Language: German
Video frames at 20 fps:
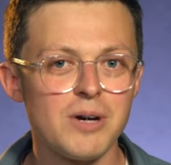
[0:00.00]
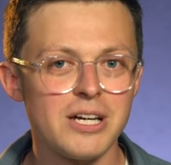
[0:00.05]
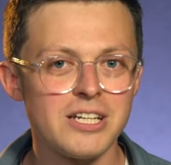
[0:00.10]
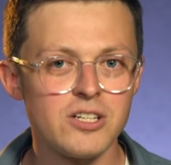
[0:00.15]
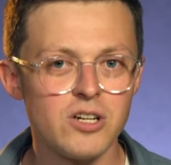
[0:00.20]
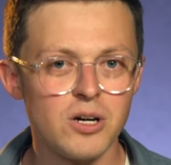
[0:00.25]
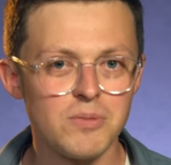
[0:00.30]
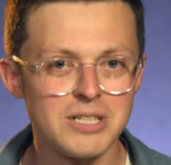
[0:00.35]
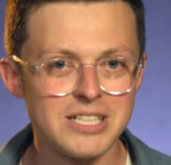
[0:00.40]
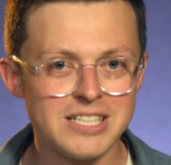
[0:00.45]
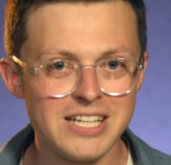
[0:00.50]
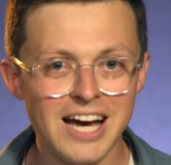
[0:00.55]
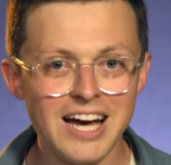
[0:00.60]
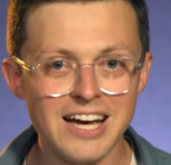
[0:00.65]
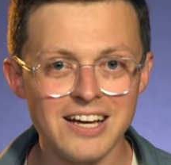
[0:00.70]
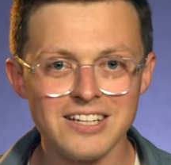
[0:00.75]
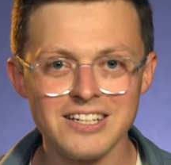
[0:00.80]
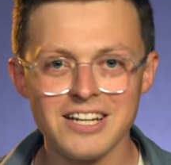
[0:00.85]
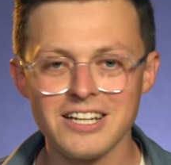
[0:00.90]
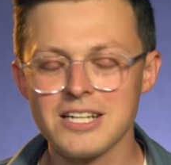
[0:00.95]
mal in die
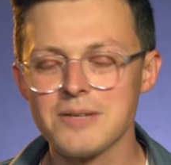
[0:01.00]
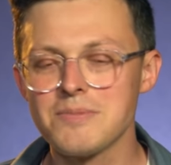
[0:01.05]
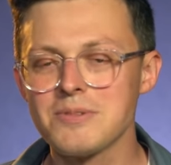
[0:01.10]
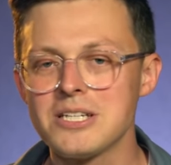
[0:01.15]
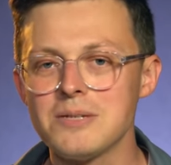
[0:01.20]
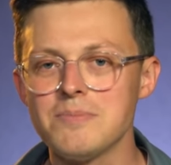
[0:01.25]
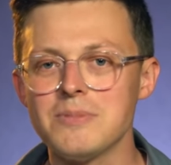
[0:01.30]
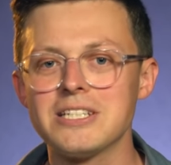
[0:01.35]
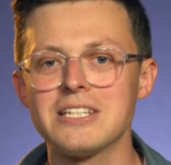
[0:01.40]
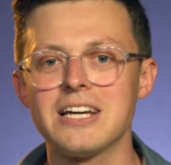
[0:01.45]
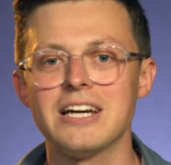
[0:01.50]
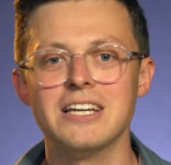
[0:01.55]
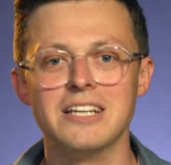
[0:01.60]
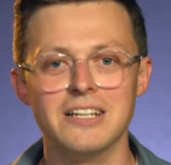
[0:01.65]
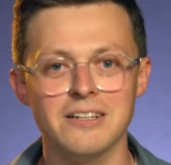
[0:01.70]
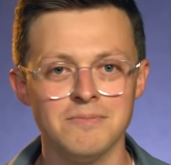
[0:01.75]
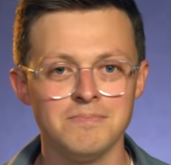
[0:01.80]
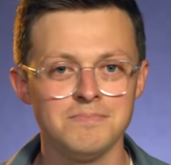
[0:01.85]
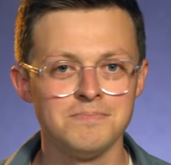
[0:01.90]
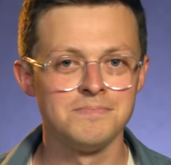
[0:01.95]
Kommentare, dann nehme ich die mit
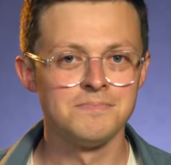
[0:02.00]
dahin.